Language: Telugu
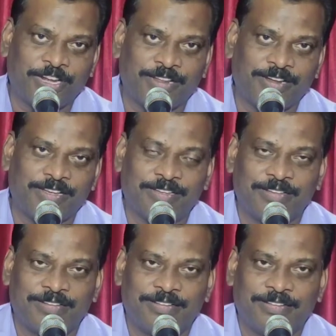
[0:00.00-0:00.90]
వాళ్ళరా
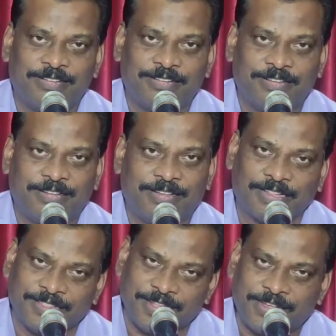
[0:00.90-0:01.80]

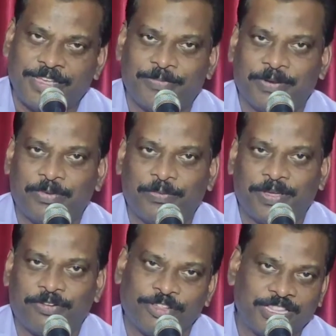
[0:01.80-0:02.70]
అందరికీ ప్రభు
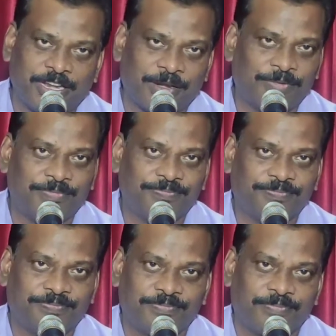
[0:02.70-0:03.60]
పేర వందనాలు
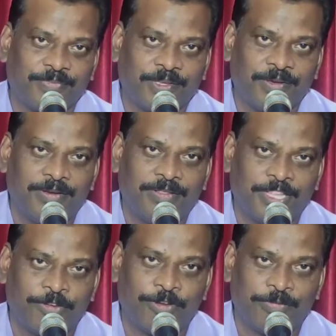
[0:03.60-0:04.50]

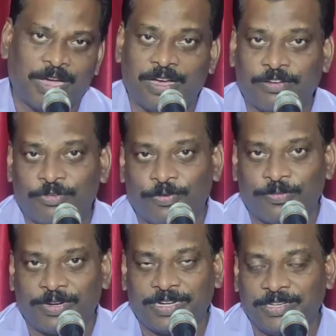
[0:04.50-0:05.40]
దేవుని
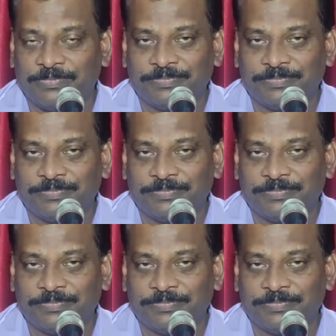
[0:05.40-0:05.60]
మహాకృపను బట్టి